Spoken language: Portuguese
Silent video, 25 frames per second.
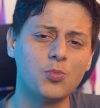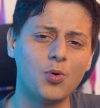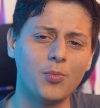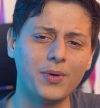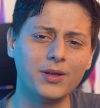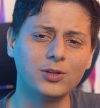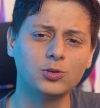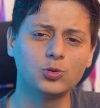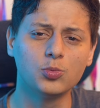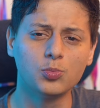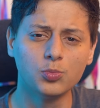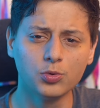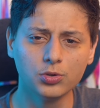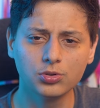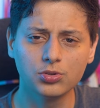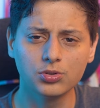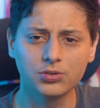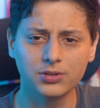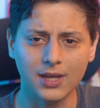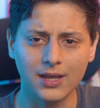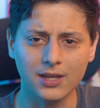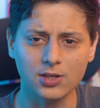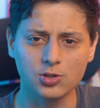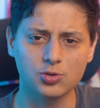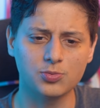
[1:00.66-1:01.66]
um momento muito
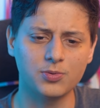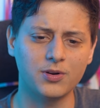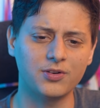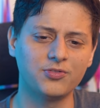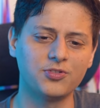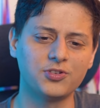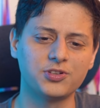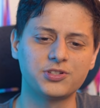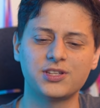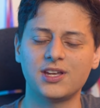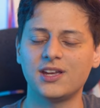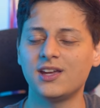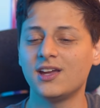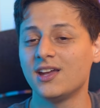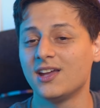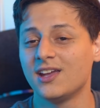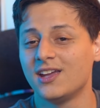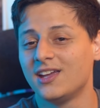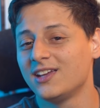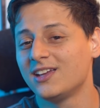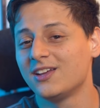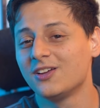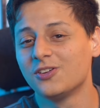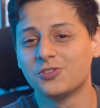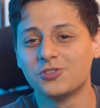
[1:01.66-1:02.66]
tenso para você
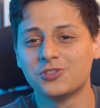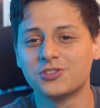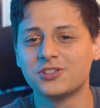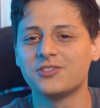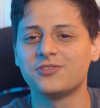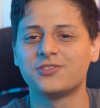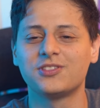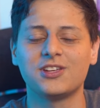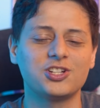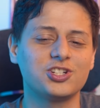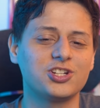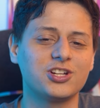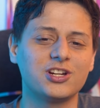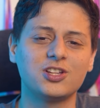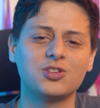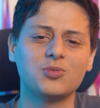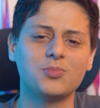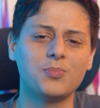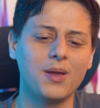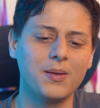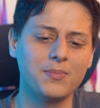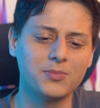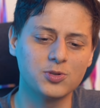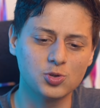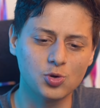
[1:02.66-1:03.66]
e que inclusive está gerando
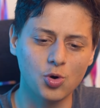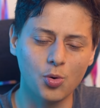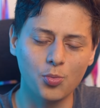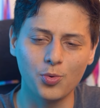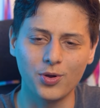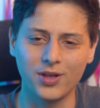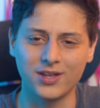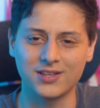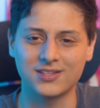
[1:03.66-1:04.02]
memes como